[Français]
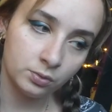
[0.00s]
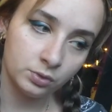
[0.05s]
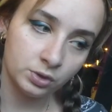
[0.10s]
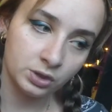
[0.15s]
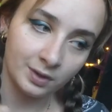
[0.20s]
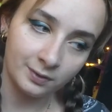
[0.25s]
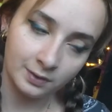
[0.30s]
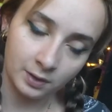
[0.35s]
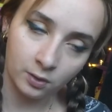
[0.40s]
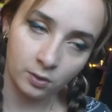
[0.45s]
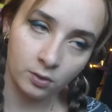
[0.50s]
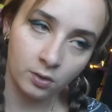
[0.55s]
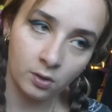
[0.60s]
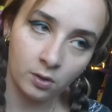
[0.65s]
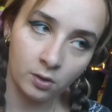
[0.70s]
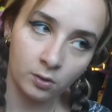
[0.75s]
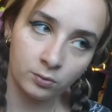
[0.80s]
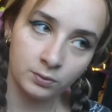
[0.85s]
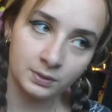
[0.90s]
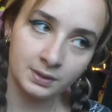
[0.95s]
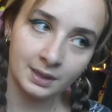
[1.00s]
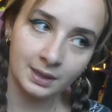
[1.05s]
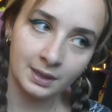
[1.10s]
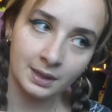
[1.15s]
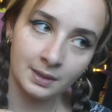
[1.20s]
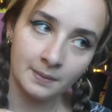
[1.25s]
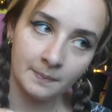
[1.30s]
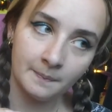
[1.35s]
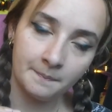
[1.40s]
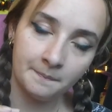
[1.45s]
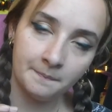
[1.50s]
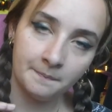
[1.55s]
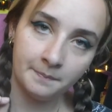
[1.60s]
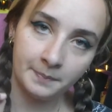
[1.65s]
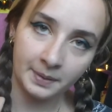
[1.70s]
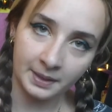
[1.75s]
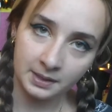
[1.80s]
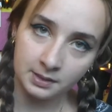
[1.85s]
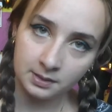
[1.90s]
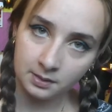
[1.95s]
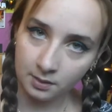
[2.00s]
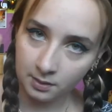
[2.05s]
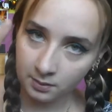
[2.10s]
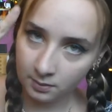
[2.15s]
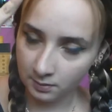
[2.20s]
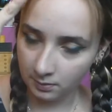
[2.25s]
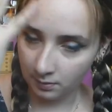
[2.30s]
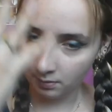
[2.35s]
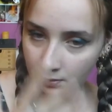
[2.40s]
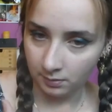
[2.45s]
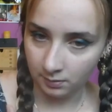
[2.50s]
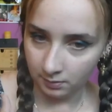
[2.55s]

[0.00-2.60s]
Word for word: J'avais encore rencontré personne